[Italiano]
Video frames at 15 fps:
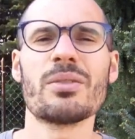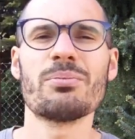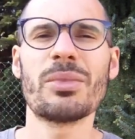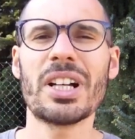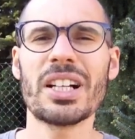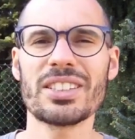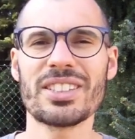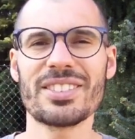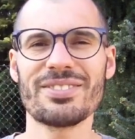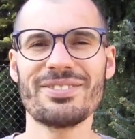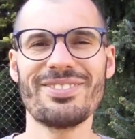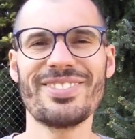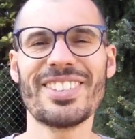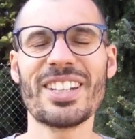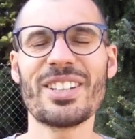Max,
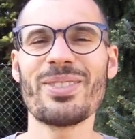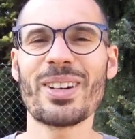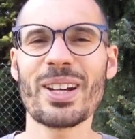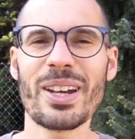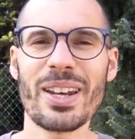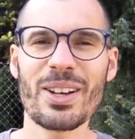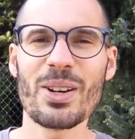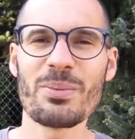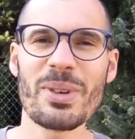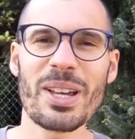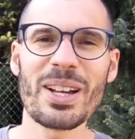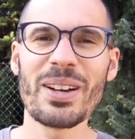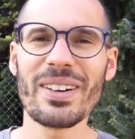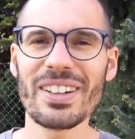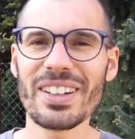devi fare dei copia e
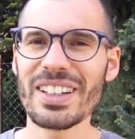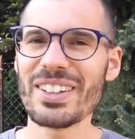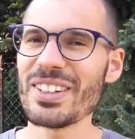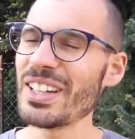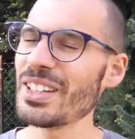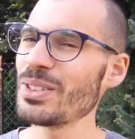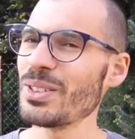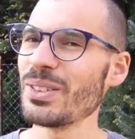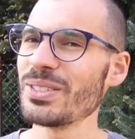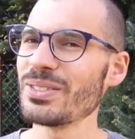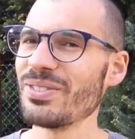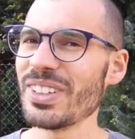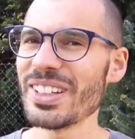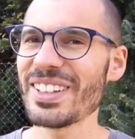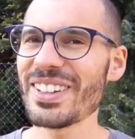incolla, ho detto un
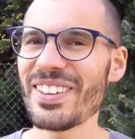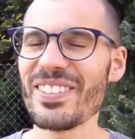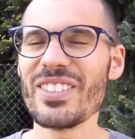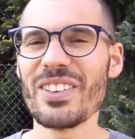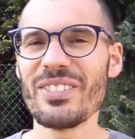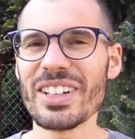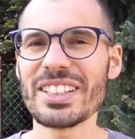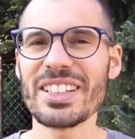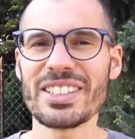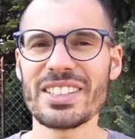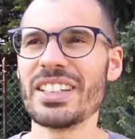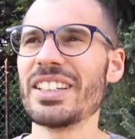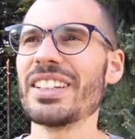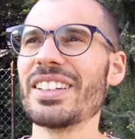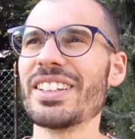po' di roba, ma te
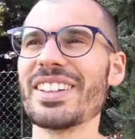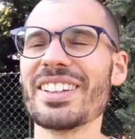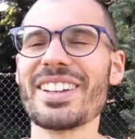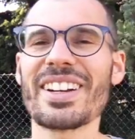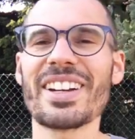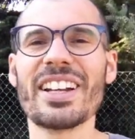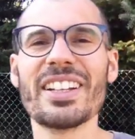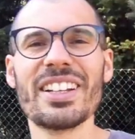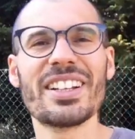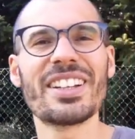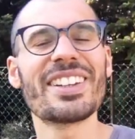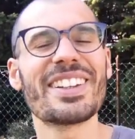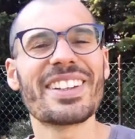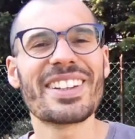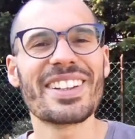sei il re
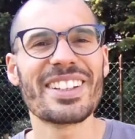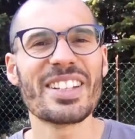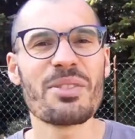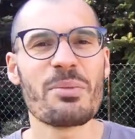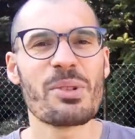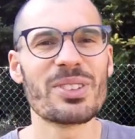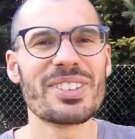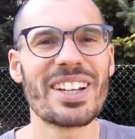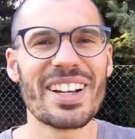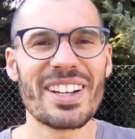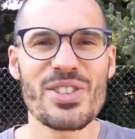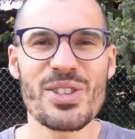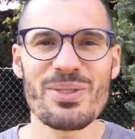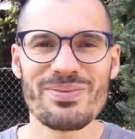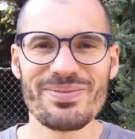delle, dei
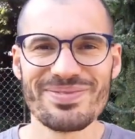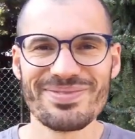montaggi.